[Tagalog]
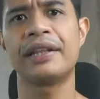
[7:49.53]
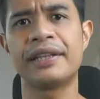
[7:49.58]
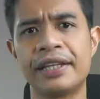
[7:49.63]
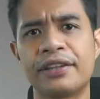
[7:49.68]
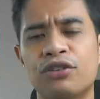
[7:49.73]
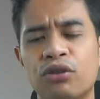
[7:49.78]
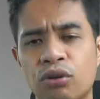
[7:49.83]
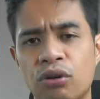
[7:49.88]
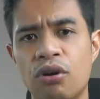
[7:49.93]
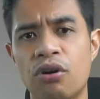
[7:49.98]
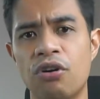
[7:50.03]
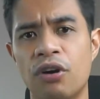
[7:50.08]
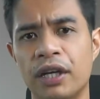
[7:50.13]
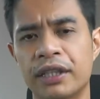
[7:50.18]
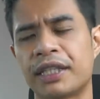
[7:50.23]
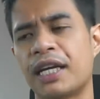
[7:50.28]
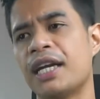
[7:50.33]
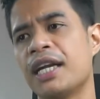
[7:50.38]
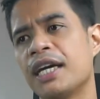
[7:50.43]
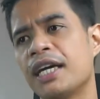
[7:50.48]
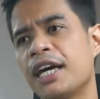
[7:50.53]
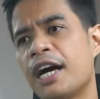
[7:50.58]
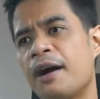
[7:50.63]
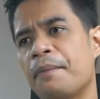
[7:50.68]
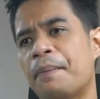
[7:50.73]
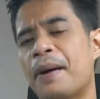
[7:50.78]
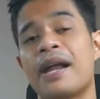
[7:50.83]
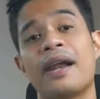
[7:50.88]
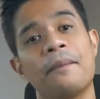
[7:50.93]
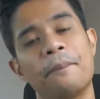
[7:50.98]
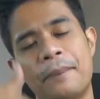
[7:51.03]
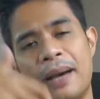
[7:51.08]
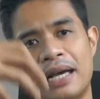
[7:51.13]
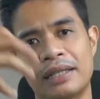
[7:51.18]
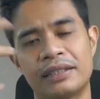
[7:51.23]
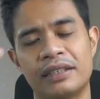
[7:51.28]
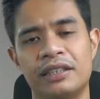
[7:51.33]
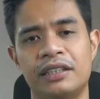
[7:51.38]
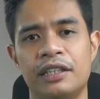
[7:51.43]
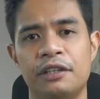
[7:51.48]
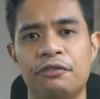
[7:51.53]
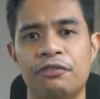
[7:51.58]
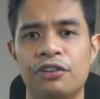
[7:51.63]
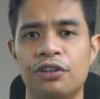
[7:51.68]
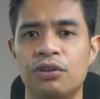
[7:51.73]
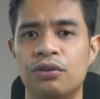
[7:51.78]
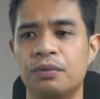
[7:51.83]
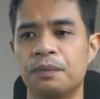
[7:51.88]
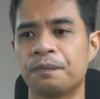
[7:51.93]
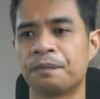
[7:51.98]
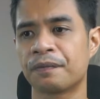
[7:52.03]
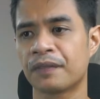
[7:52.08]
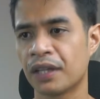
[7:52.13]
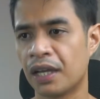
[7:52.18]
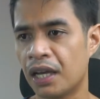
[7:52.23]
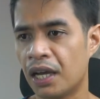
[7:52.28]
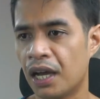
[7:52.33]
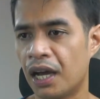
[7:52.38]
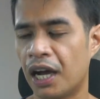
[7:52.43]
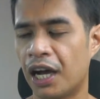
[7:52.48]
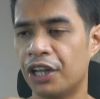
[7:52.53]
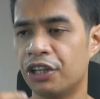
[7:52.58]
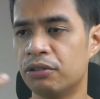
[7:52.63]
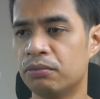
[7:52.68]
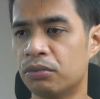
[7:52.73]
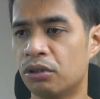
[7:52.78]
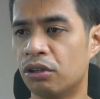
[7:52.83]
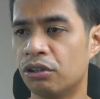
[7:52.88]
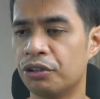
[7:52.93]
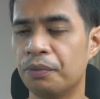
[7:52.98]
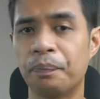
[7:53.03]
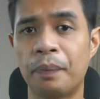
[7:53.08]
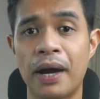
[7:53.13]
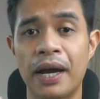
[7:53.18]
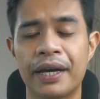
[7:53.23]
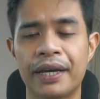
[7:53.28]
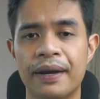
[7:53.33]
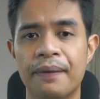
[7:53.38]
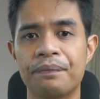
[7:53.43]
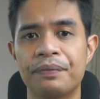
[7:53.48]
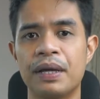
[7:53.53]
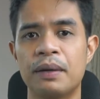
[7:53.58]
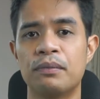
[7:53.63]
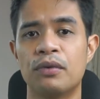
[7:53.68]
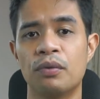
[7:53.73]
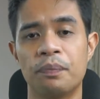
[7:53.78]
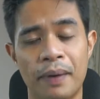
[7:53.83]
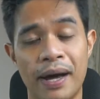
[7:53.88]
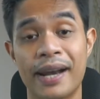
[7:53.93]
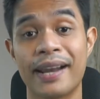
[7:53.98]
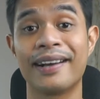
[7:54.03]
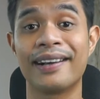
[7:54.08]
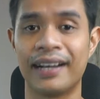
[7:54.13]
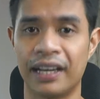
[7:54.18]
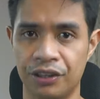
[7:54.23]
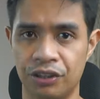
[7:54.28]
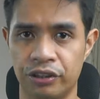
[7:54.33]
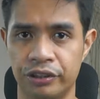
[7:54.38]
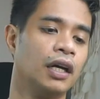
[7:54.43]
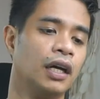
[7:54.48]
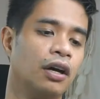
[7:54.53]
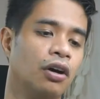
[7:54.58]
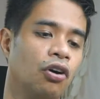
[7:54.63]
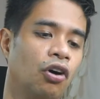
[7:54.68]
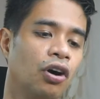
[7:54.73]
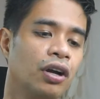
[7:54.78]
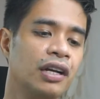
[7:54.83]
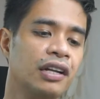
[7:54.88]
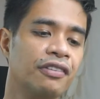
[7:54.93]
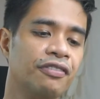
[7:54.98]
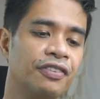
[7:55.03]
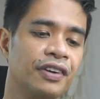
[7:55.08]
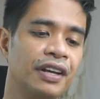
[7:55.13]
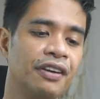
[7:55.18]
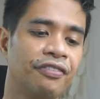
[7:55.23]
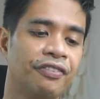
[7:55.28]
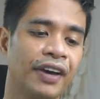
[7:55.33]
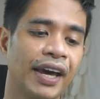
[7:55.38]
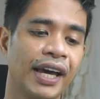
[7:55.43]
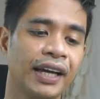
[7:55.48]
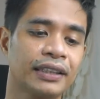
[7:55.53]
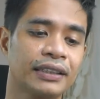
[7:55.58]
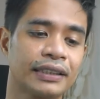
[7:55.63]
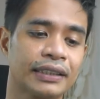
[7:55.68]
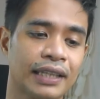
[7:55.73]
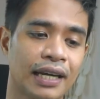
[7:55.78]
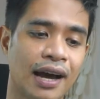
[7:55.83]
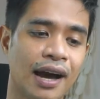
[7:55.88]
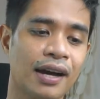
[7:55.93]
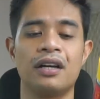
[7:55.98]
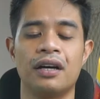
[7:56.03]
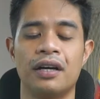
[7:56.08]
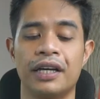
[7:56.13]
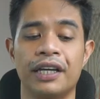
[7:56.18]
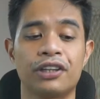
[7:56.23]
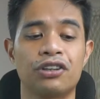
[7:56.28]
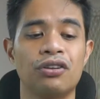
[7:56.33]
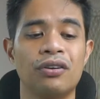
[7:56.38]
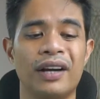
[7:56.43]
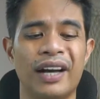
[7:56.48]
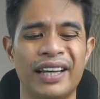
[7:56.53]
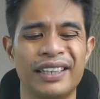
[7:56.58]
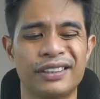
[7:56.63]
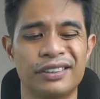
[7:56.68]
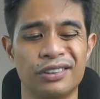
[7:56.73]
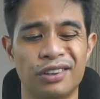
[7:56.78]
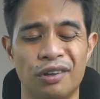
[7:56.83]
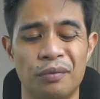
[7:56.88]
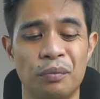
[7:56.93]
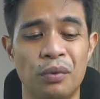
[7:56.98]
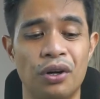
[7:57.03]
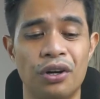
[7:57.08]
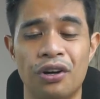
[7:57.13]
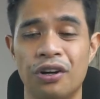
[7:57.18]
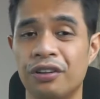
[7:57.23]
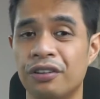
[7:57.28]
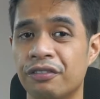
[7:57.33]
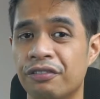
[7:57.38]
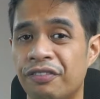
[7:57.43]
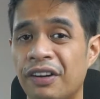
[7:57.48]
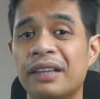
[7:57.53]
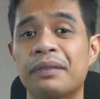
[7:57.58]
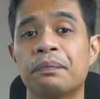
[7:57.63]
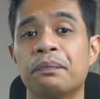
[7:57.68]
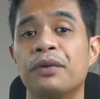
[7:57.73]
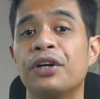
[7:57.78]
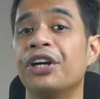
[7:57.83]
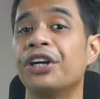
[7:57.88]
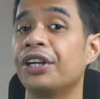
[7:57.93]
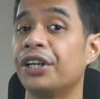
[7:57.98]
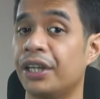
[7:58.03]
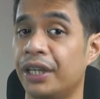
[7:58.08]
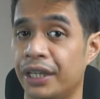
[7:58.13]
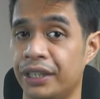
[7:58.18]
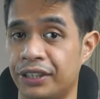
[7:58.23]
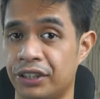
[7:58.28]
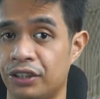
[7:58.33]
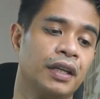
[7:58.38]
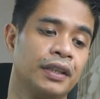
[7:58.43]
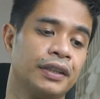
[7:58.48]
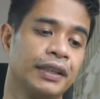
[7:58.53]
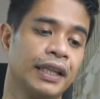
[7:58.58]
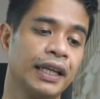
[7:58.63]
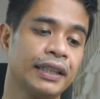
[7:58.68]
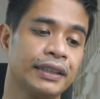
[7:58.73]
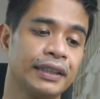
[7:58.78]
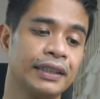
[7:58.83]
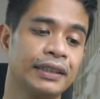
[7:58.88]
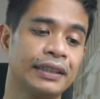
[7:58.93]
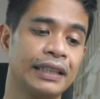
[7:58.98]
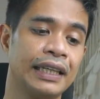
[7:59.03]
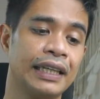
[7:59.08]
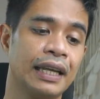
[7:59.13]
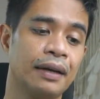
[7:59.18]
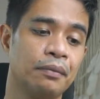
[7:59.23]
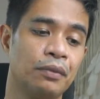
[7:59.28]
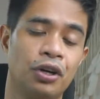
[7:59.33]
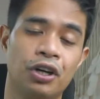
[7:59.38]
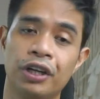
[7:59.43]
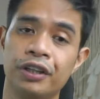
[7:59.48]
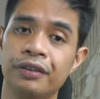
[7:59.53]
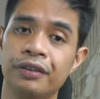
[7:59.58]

to go ka talaga, parang positive yung ano mo, yung pakiramdam mo, parang ganun. Olive leaf extract, ito guys, no, more on fat burner ito. Next is cinnamon,